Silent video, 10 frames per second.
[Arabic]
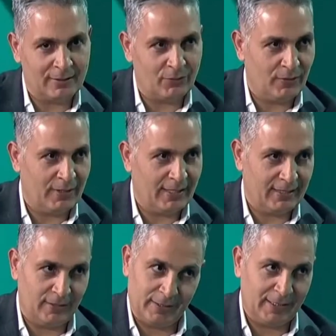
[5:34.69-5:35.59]
السفير
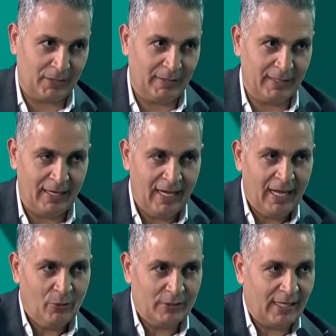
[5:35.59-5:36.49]
يعني تنسيق بين
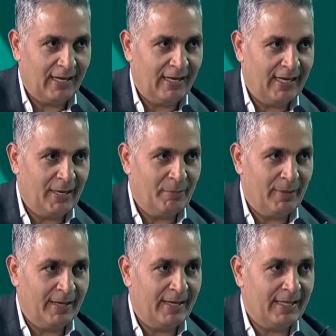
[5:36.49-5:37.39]
وسائل الاعلام
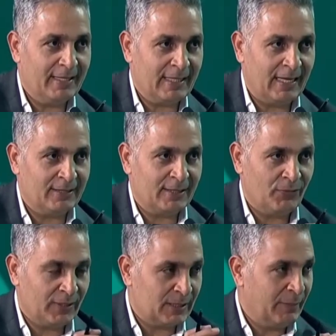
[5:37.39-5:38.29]
آه، سعاده
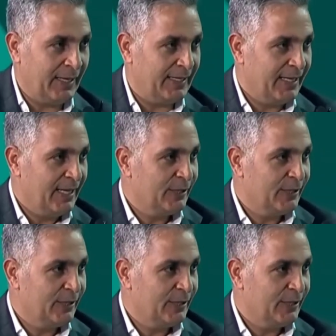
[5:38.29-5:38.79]
السفير اسمح لي